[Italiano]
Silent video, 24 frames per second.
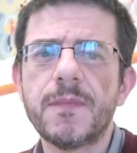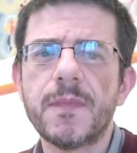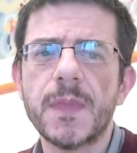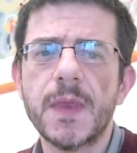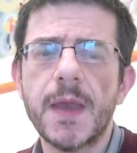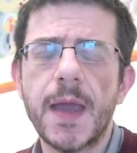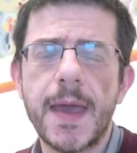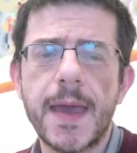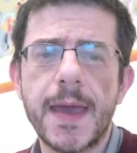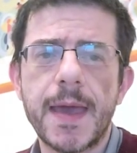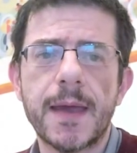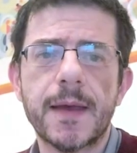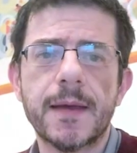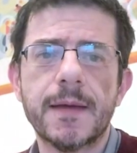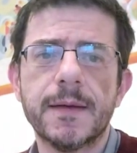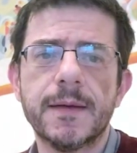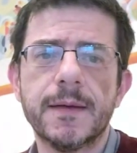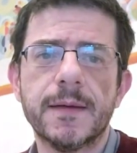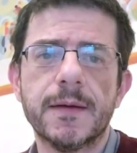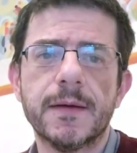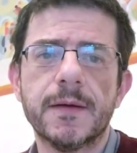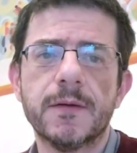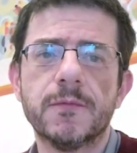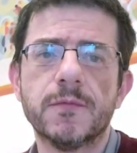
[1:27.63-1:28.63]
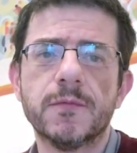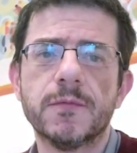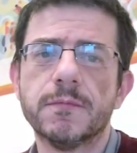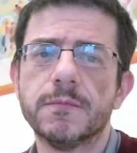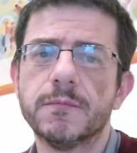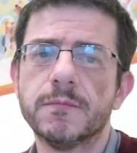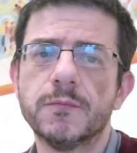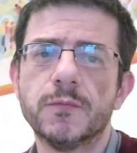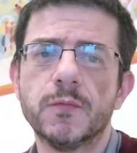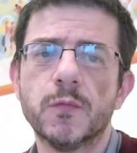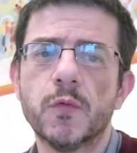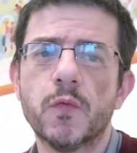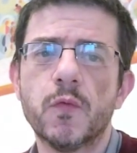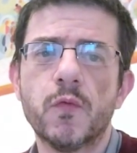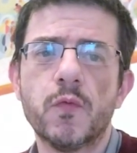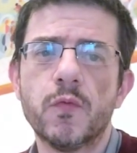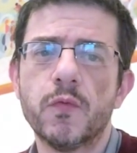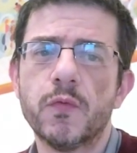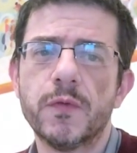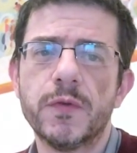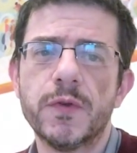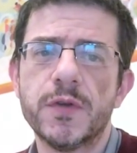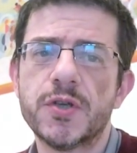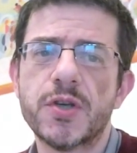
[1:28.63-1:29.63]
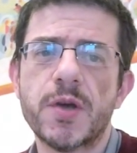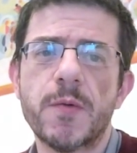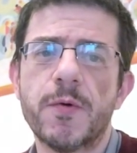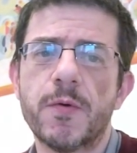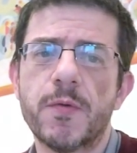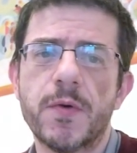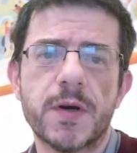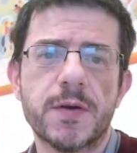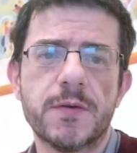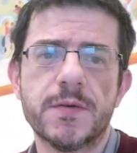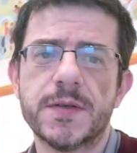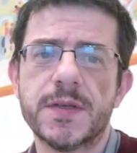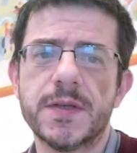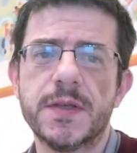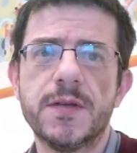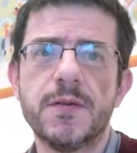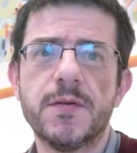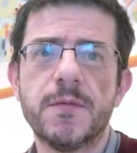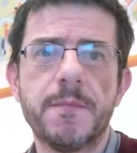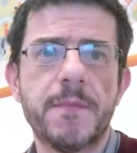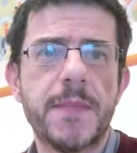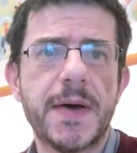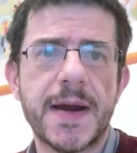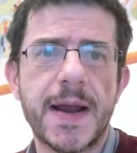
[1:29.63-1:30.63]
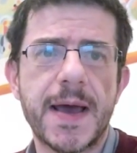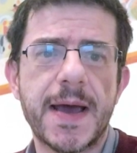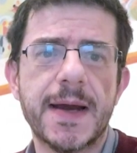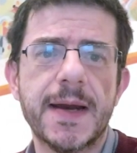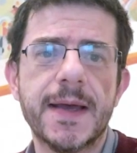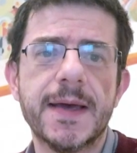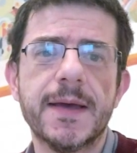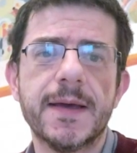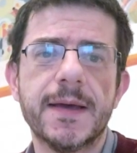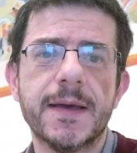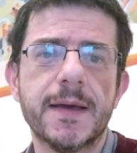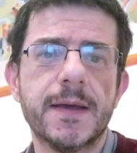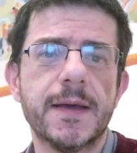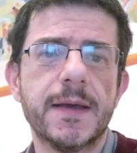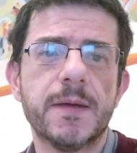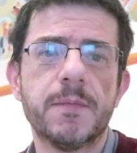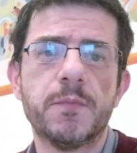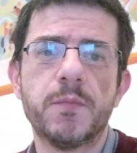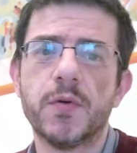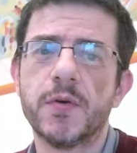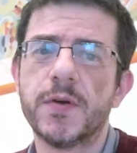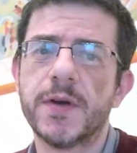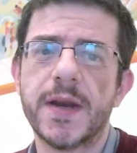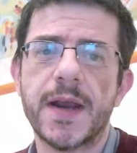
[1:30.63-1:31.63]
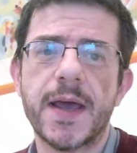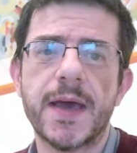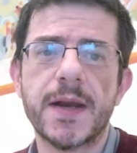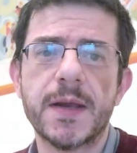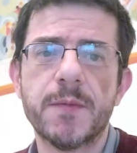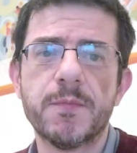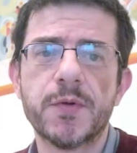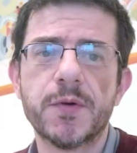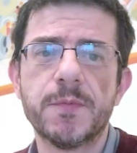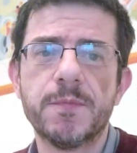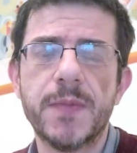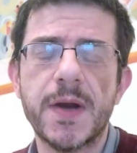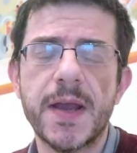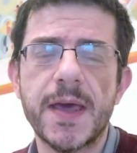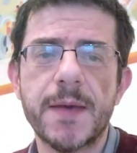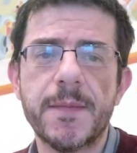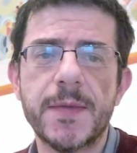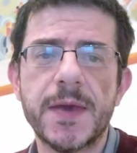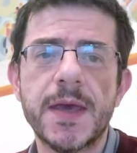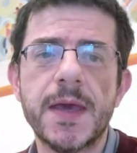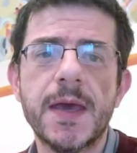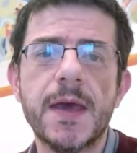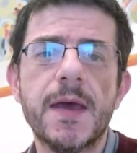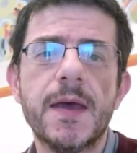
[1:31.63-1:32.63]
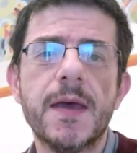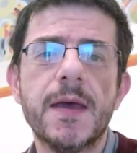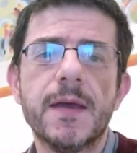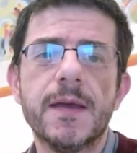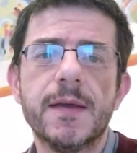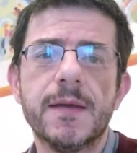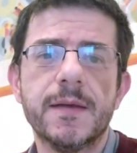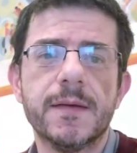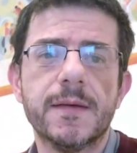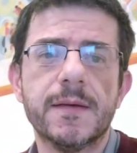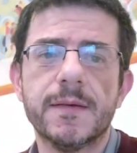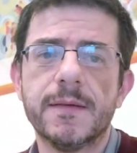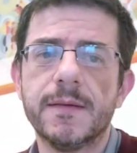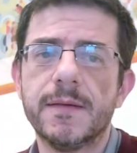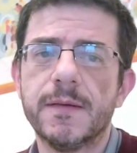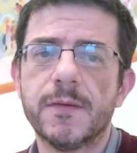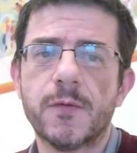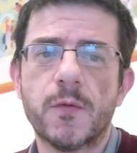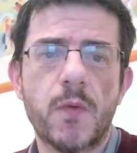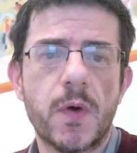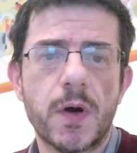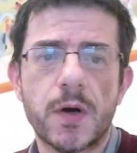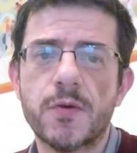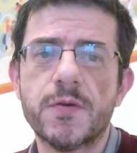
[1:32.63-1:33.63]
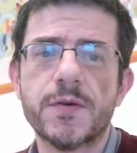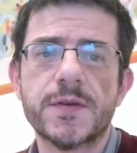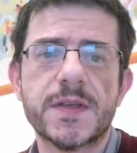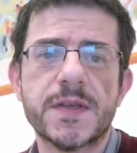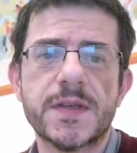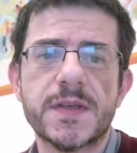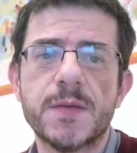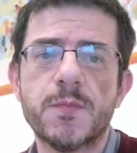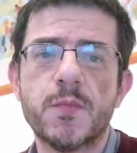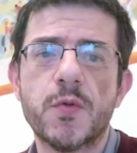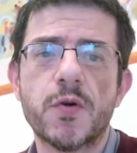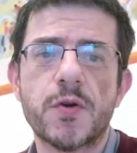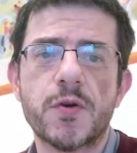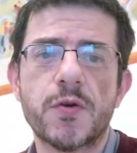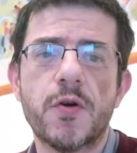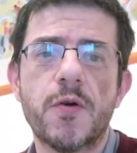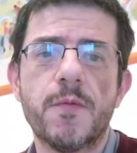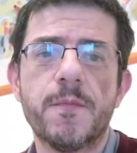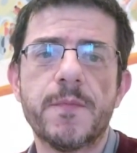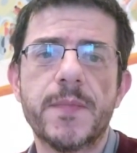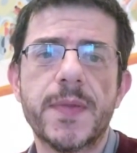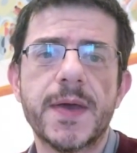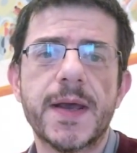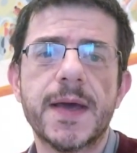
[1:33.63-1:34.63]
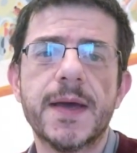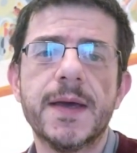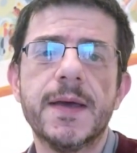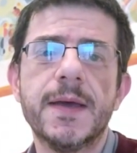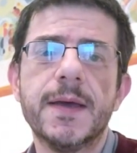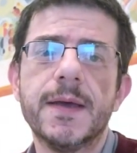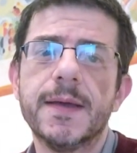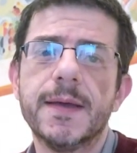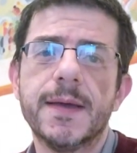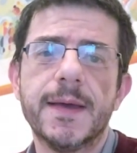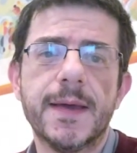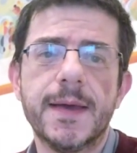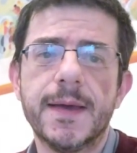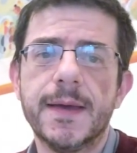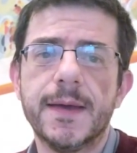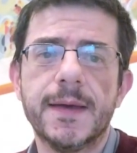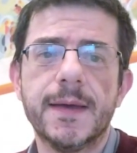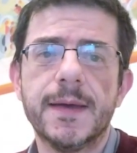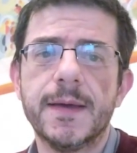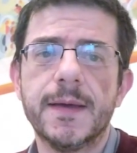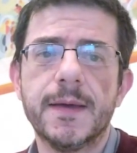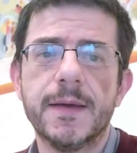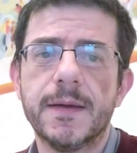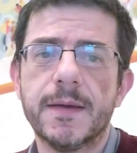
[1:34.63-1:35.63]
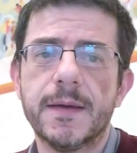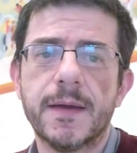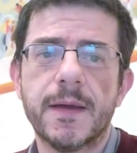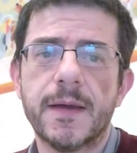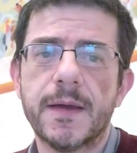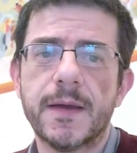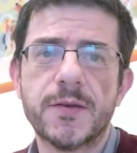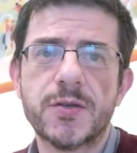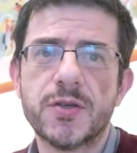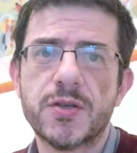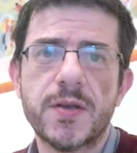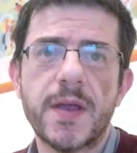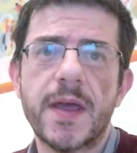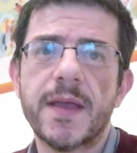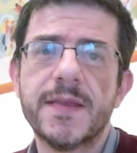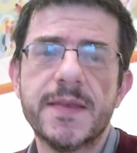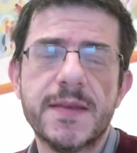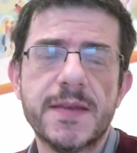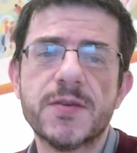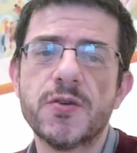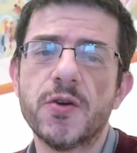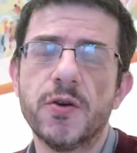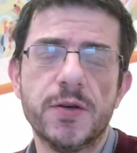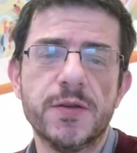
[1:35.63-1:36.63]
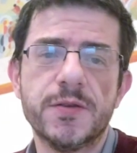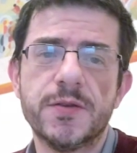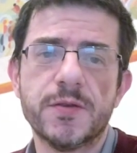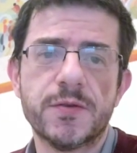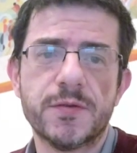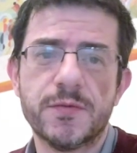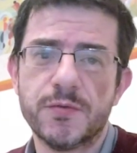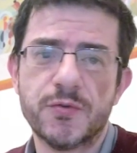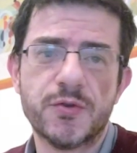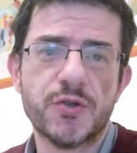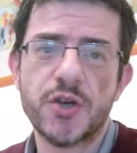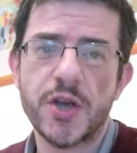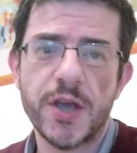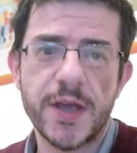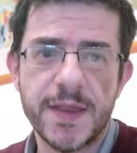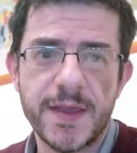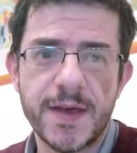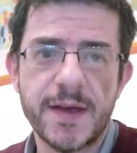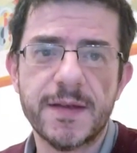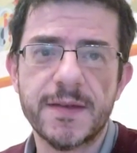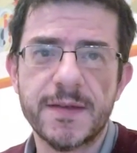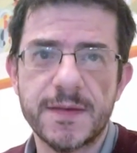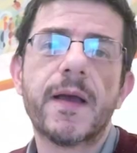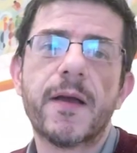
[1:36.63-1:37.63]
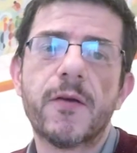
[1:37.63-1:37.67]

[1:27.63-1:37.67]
è eh, diciamo qualcosa di non banale, eh, può creare problemi, eh, qualcosa si può rompere e, e, di solito succede.